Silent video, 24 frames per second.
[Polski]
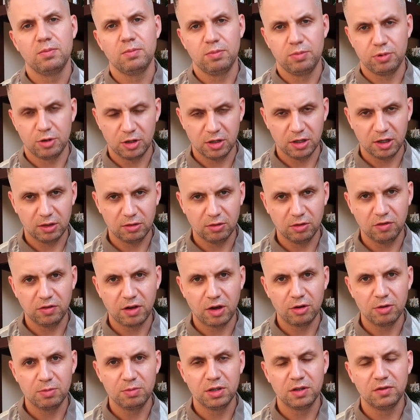projekt
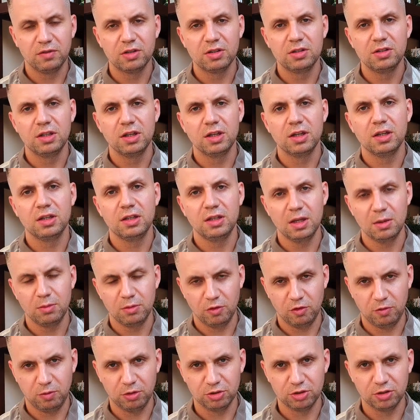uchwały pierwotnie nie
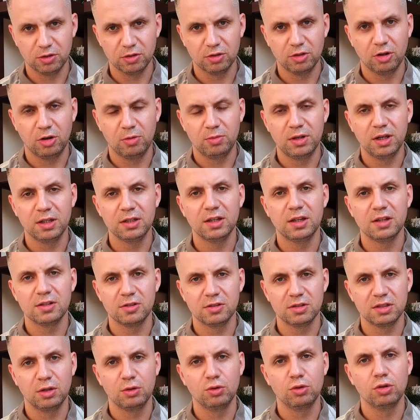był w porządku obrad, a
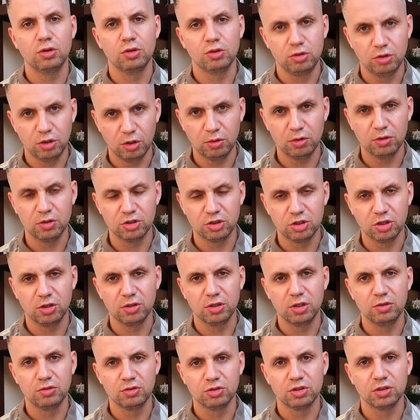został
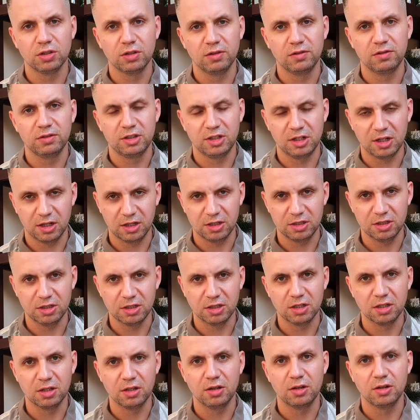dołączony już w
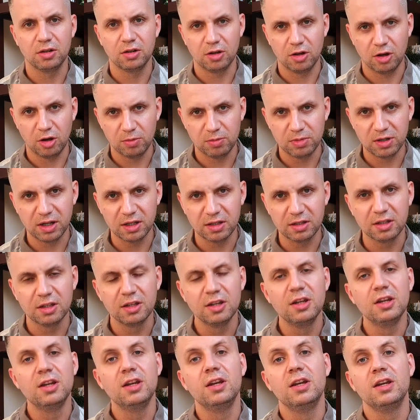trakcie obrad.
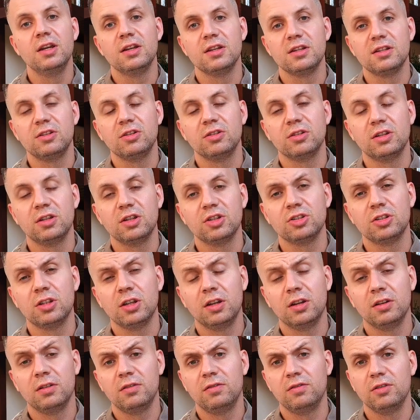Stąd też
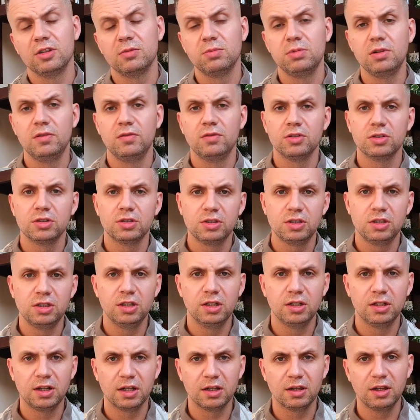te
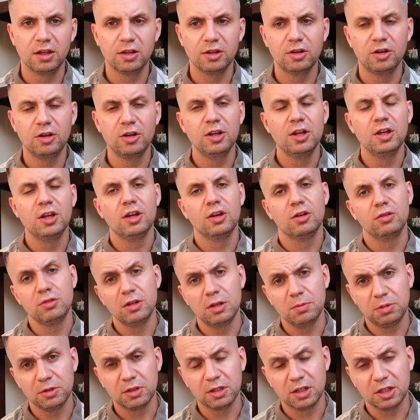wątpliwości radnego,
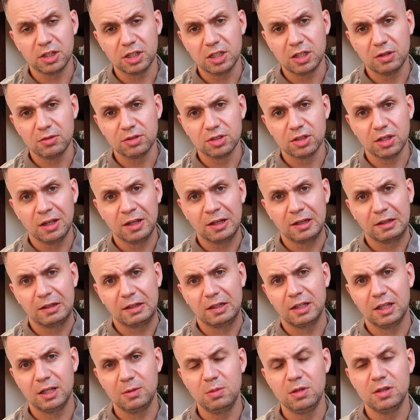który podkreślał, że
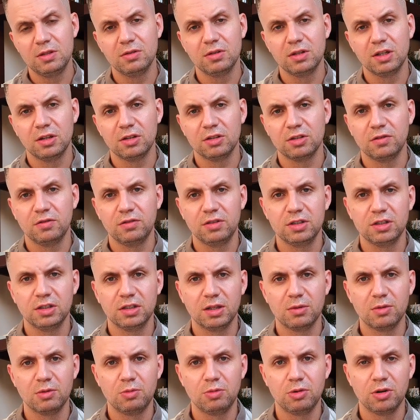kibicuje oczywiście
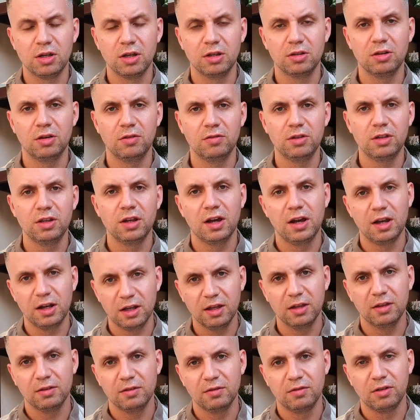temu projektowi,
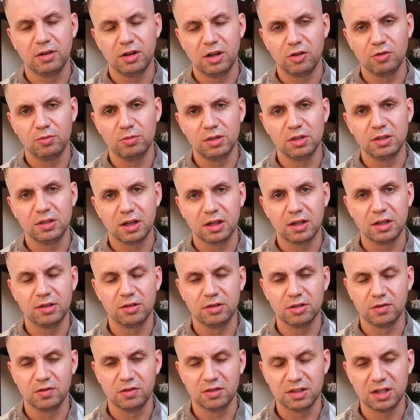ale wolałby takie
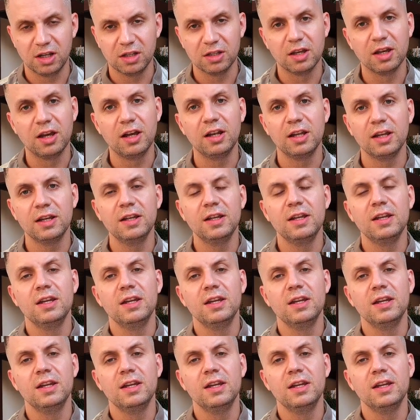rozwiązanie. Ale